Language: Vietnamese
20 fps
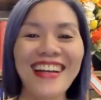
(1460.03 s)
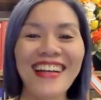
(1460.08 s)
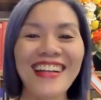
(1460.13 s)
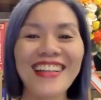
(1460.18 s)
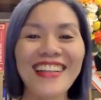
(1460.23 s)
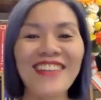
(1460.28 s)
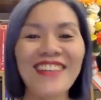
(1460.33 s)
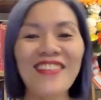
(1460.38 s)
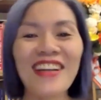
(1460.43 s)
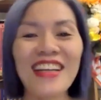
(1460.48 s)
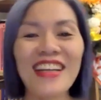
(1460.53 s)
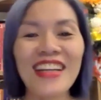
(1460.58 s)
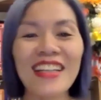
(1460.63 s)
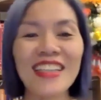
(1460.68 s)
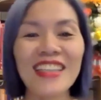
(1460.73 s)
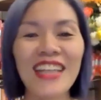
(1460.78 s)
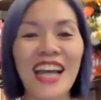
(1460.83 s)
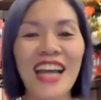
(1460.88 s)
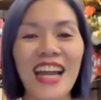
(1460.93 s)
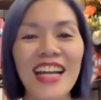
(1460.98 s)
Như vậy là
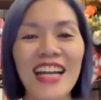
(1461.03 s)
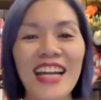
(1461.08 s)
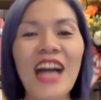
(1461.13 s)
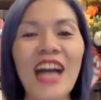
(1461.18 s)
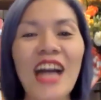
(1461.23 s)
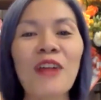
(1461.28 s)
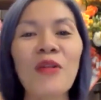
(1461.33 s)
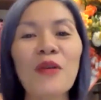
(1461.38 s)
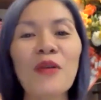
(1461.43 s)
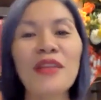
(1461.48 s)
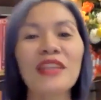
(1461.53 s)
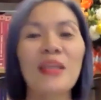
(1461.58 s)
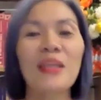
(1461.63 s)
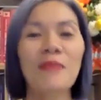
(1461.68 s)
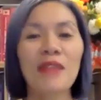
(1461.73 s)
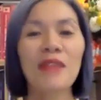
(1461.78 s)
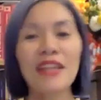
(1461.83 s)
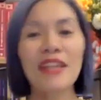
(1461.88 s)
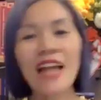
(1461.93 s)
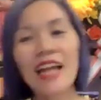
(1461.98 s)
đang luyện tập
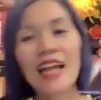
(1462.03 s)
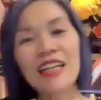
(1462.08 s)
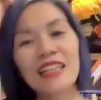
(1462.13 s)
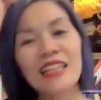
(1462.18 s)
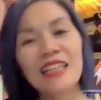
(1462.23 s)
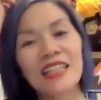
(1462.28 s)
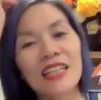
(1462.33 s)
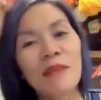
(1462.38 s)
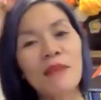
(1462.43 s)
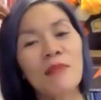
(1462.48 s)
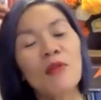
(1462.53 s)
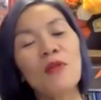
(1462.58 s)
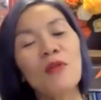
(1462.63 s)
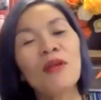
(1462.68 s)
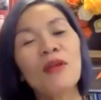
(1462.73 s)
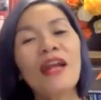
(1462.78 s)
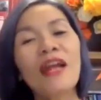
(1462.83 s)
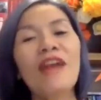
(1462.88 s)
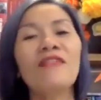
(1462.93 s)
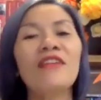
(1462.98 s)
để đạt cấp độ
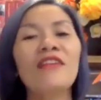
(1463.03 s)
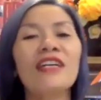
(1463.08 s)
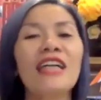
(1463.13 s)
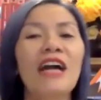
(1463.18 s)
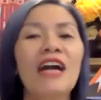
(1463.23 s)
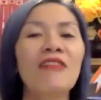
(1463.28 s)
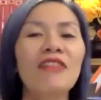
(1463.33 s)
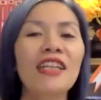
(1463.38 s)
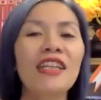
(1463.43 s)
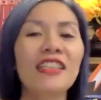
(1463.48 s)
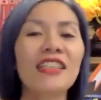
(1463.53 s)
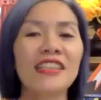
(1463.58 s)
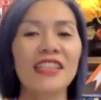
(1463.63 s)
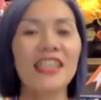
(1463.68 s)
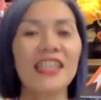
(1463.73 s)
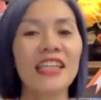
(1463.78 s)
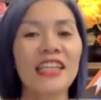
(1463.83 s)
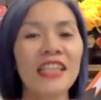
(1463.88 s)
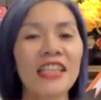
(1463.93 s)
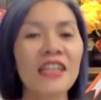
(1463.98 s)
level cao nhất,
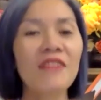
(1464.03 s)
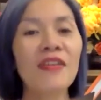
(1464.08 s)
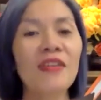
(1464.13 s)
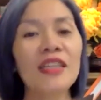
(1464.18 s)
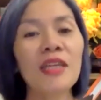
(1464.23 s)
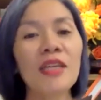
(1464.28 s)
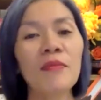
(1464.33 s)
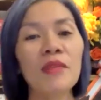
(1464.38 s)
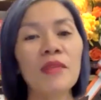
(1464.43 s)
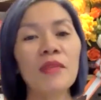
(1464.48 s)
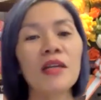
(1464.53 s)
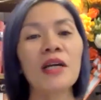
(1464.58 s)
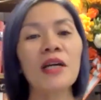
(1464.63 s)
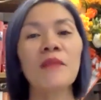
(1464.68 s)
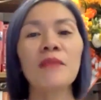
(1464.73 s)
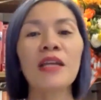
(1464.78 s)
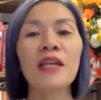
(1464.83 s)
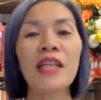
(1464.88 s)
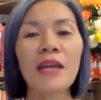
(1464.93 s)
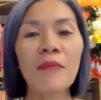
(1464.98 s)
ý thức và tiềm thức hợp
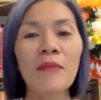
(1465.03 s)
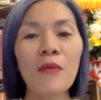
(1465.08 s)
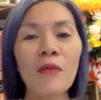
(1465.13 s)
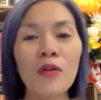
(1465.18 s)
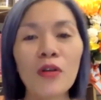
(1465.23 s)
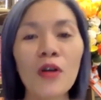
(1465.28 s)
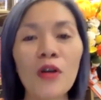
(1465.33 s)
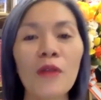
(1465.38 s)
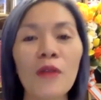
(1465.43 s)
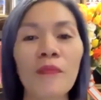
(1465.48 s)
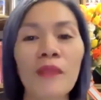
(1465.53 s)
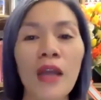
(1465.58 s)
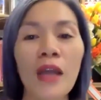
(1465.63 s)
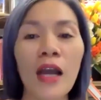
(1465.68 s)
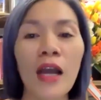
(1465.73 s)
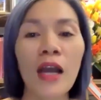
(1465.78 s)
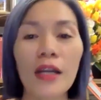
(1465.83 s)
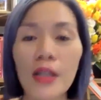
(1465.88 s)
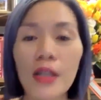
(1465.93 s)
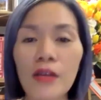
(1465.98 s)
nhất là một rồi.
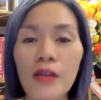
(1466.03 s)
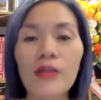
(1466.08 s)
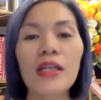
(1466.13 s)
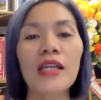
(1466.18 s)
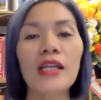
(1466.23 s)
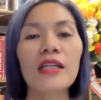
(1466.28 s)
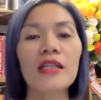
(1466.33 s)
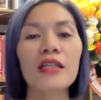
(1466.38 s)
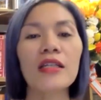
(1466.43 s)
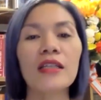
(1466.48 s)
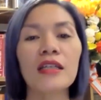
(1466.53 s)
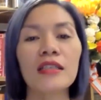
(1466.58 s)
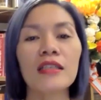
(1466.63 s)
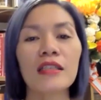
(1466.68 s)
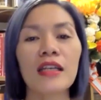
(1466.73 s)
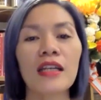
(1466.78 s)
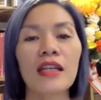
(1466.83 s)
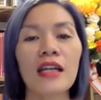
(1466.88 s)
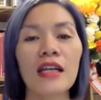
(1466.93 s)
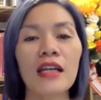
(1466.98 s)
Điều khiển được thời tiết
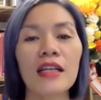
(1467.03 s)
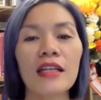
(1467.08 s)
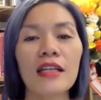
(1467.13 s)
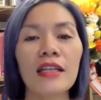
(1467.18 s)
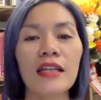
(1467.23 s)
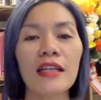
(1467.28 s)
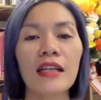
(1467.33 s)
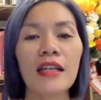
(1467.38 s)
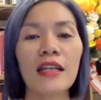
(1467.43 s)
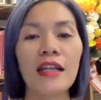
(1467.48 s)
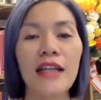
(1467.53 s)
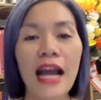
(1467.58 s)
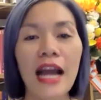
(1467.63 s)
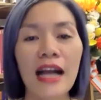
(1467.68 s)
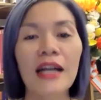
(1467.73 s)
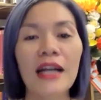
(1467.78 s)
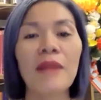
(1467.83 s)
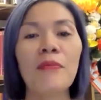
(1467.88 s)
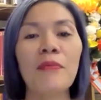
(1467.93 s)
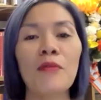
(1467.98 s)
là là đẳng
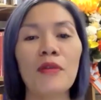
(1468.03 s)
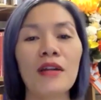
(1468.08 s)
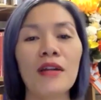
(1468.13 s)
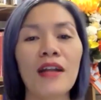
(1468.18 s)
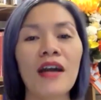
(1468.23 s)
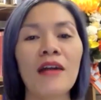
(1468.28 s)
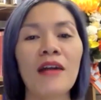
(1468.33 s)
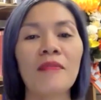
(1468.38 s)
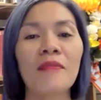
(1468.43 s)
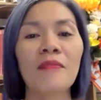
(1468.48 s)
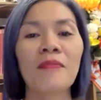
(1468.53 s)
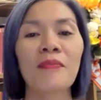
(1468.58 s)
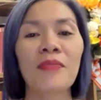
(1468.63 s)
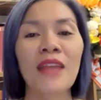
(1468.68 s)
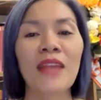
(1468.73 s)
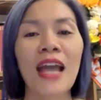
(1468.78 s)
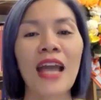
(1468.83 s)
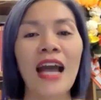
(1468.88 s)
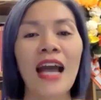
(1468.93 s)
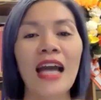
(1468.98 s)
cấp luôn rồi đó.
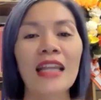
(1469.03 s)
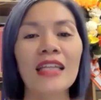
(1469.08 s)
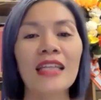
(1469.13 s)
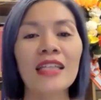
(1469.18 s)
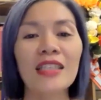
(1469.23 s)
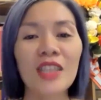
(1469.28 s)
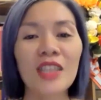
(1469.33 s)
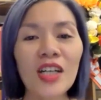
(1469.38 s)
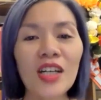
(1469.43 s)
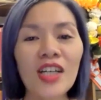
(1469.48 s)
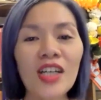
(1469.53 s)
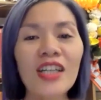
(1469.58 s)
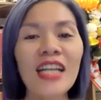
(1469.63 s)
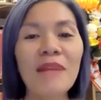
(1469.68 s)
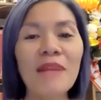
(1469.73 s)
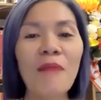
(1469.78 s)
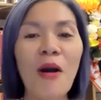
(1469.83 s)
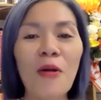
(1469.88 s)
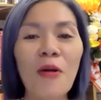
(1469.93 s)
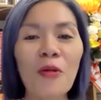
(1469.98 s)
Thứ tư là
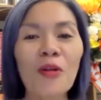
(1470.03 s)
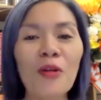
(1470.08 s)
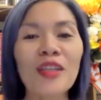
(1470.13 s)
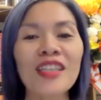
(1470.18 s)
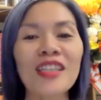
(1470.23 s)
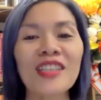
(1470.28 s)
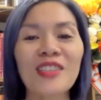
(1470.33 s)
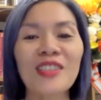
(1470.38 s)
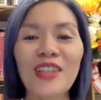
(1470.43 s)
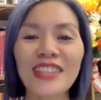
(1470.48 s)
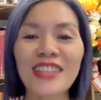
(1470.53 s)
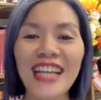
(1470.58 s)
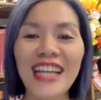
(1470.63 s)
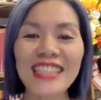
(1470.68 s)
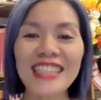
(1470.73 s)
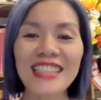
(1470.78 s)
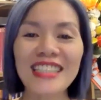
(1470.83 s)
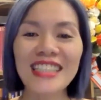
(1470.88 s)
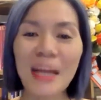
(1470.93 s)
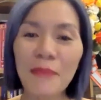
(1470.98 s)
bỏ quỹ tự do tài
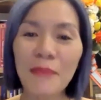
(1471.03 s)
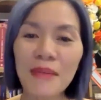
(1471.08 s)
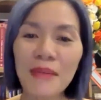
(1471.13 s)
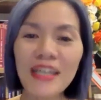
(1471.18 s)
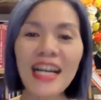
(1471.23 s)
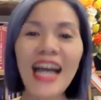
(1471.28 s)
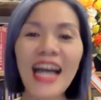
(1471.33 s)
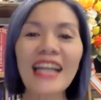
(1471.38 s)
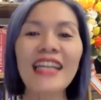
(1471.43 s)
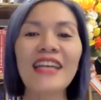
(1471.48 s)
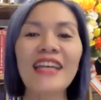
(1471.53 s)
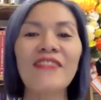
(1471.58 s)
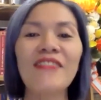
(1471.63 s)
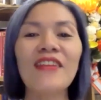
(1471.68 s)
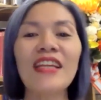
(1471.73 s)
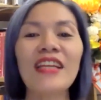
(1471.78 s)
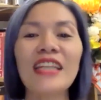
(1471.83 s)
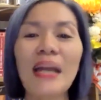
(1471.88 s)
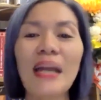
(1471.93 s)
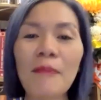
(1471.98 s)
chính năm mươi ngàn để
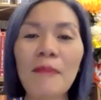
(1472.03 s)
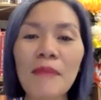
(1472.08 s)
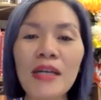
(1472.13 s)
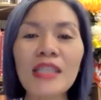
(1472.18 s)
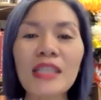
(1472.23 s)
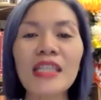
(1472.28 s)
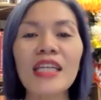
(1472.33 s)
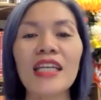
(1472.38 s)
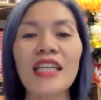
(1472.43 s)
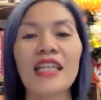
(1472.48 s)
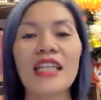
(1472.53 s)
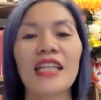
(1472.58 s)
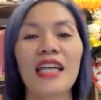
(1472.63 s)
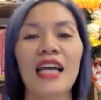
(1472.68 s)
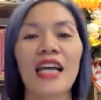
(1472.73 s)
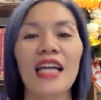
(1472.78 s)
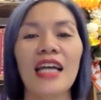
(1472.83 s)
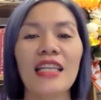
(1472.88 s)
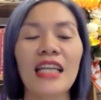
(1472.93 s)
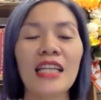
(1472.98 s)
về năm mươi tỷ.
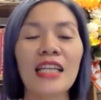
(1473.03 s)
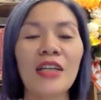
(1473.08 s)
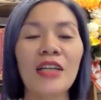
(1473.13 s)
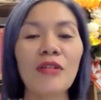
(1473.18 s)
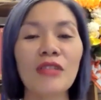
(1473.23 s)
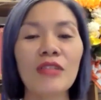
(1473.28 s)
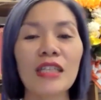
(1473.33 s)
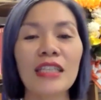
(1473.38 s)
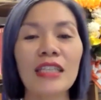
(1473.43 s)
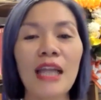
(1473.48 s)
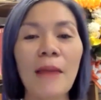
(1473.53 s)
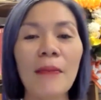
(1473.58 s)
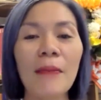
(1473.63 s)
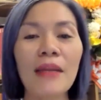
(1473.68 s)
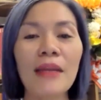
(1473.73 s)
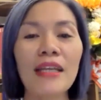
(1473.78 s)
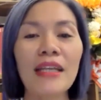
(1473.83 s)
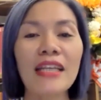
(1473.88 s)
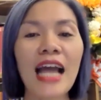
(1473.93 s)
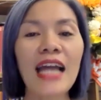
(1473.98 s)
Thành công thứ năm
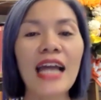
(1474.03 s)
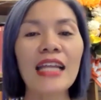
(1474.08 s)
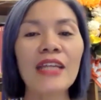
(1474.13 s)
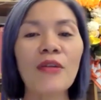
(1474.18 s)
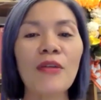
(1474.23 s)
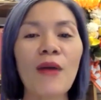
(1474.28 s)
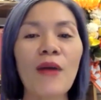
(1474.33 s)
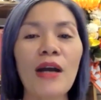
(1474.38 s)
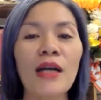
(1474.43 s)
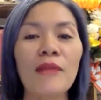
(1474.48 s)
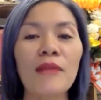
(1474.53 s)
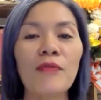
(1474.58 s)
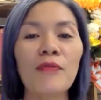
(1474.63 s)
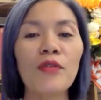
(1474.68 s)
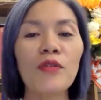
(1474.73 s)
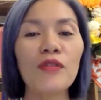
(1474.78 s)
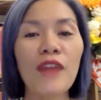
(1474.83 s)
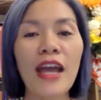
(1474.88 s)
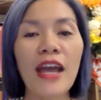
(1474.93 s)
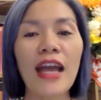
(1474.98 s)
là gia đình hòa hợp vui
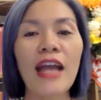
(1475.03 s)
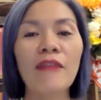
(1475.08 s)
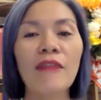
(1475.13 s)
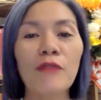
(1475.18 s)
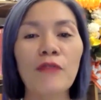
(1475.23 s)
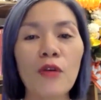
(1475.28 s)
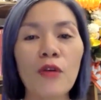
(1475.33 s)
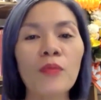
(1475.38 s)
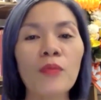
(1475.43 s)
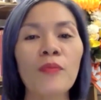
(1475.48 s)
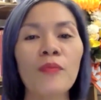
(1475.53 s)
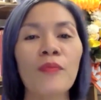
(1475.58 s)
vẻ hạnh phúc.